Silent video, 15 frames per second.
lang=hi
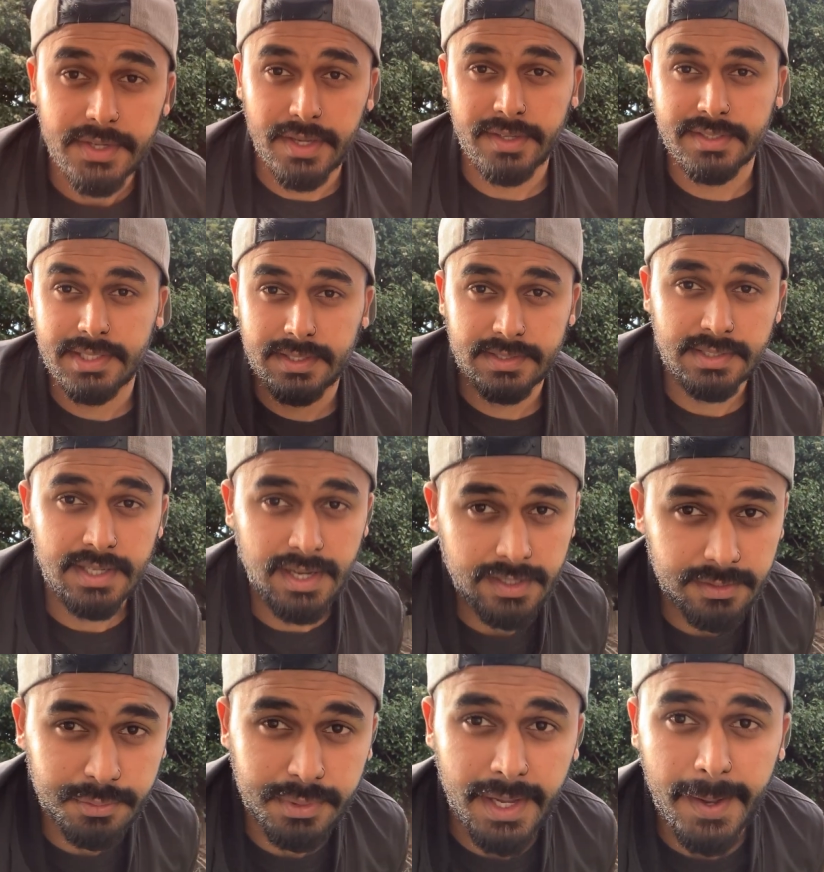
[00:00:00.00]
यंगस्टर्स का
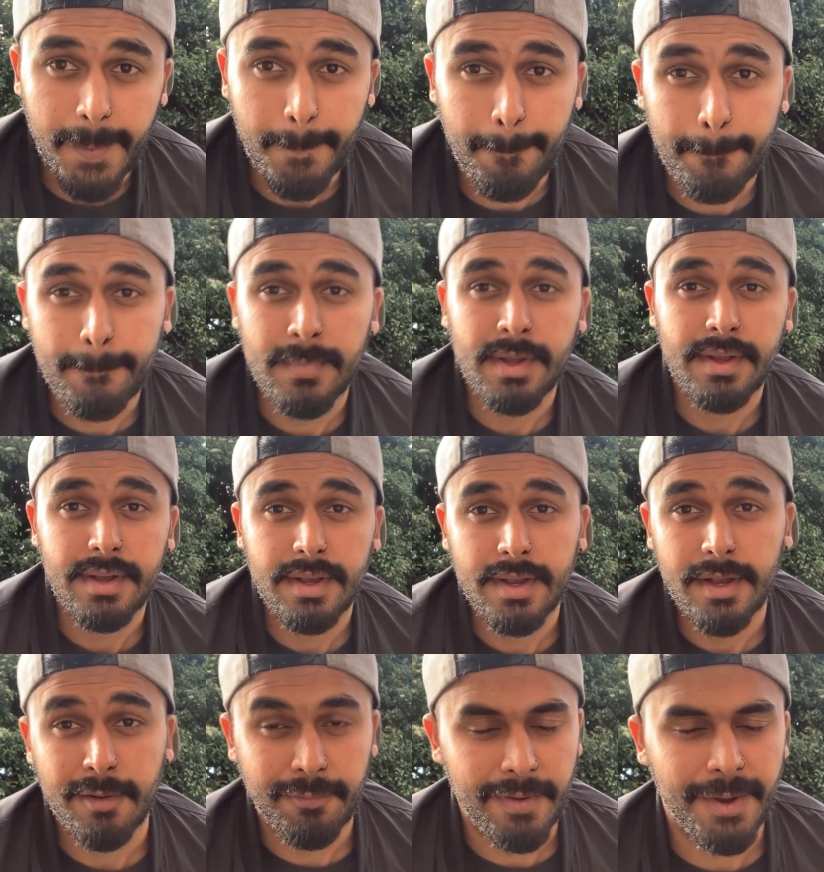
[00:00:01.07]
गाना सुना है
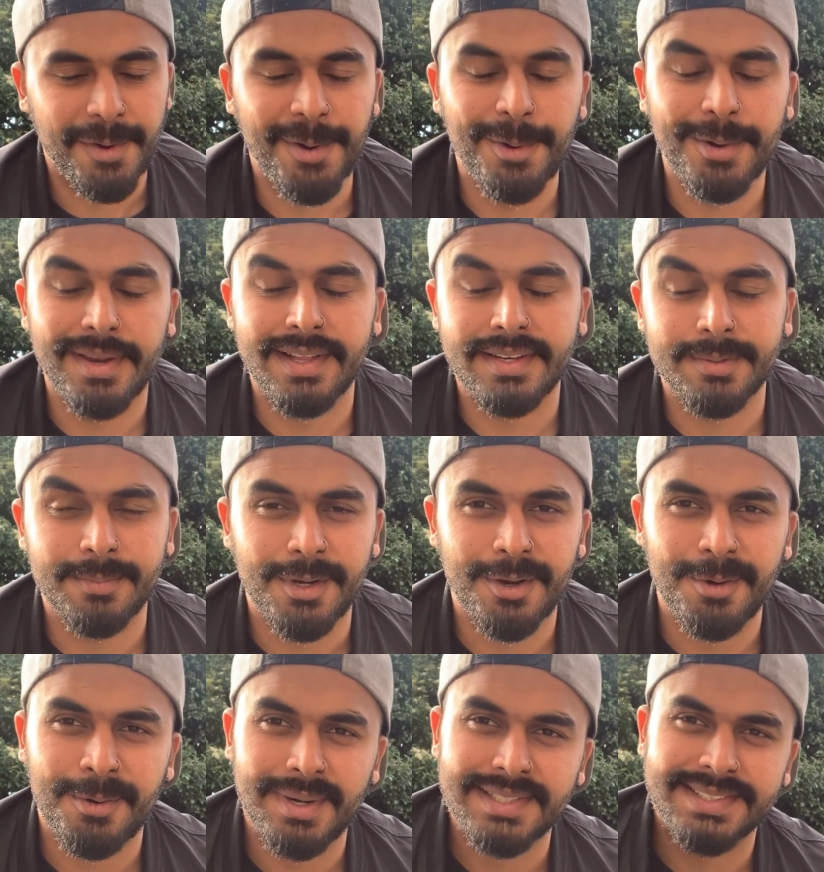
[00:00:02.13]
इफ़ आई गो लेट हिम
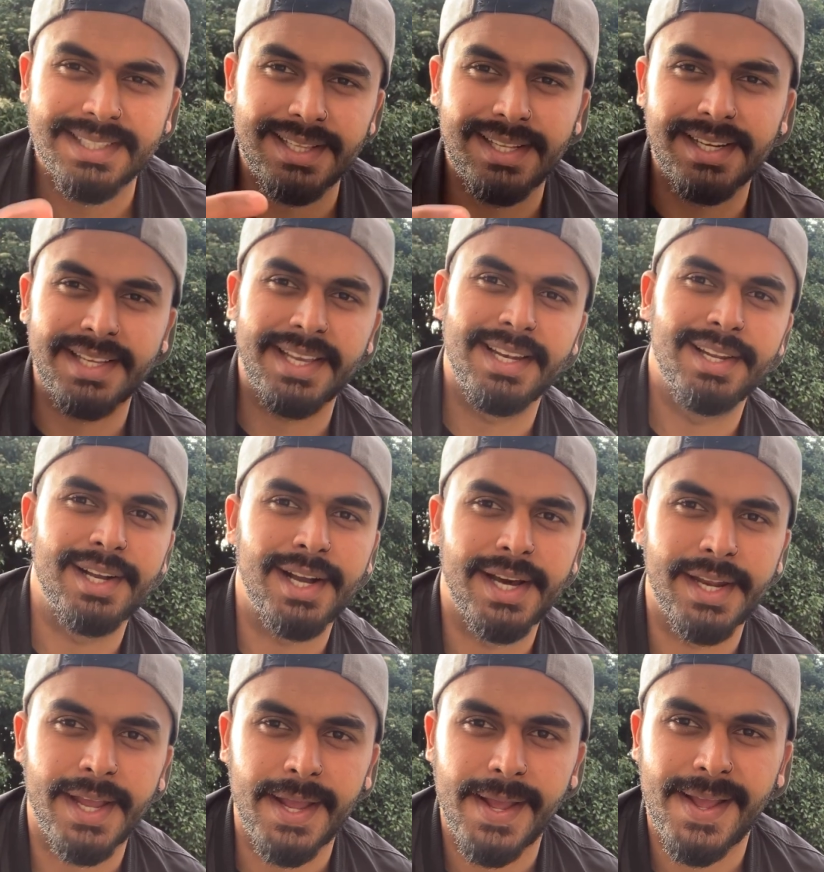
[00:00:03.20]
नो आई सेड लड़के
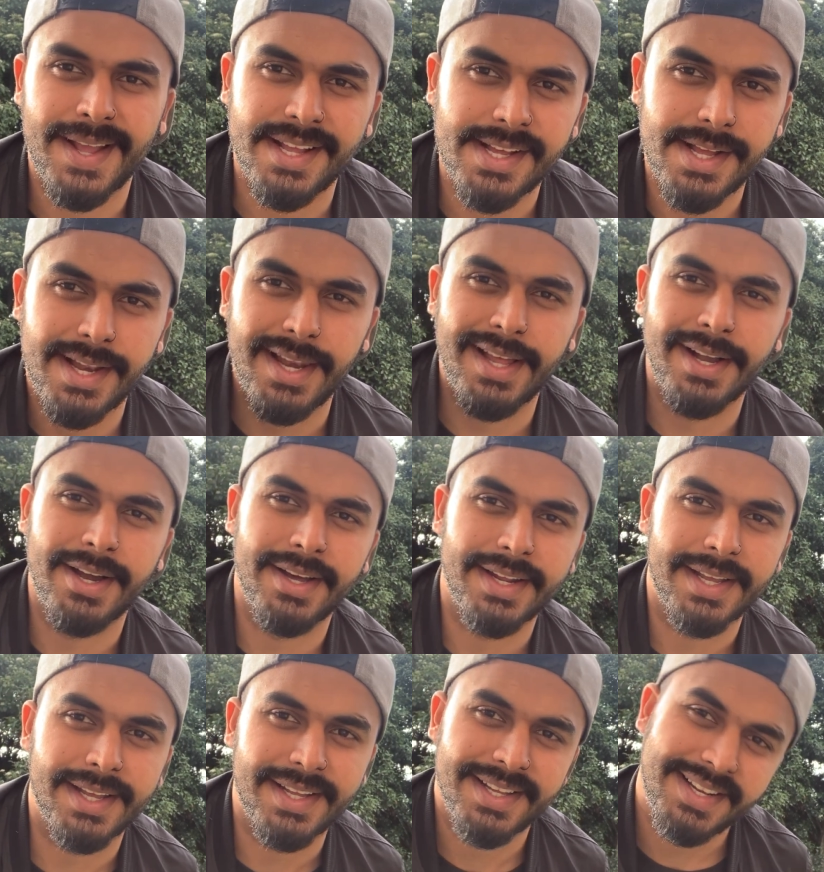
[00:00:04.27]
लगा रहे लगा
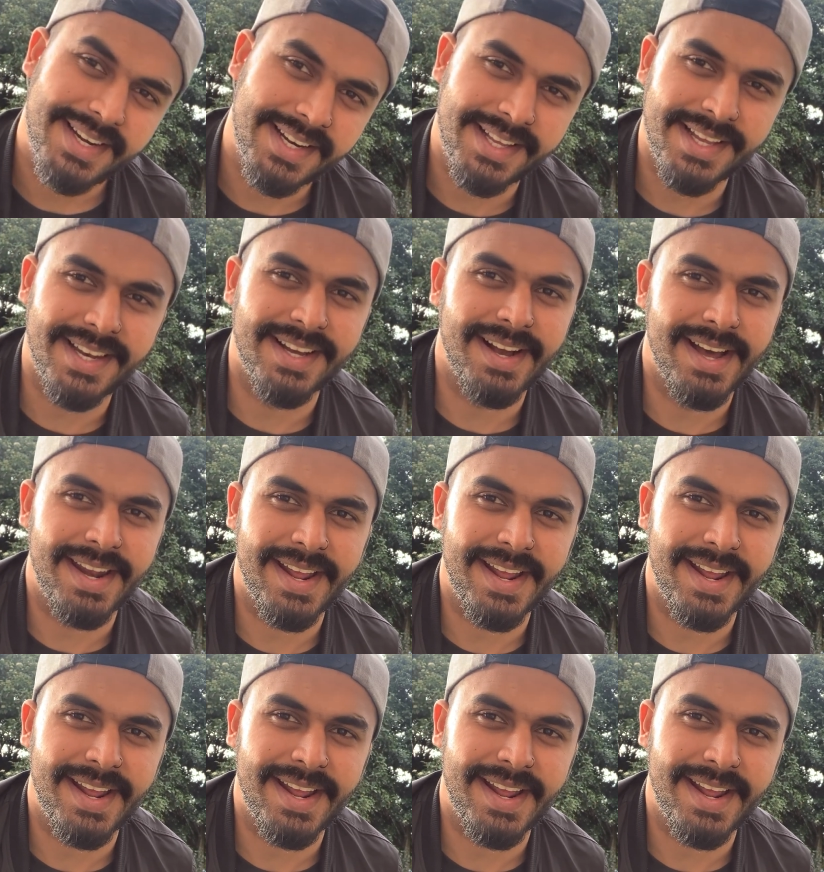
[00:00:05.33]
रहे लड़के लगा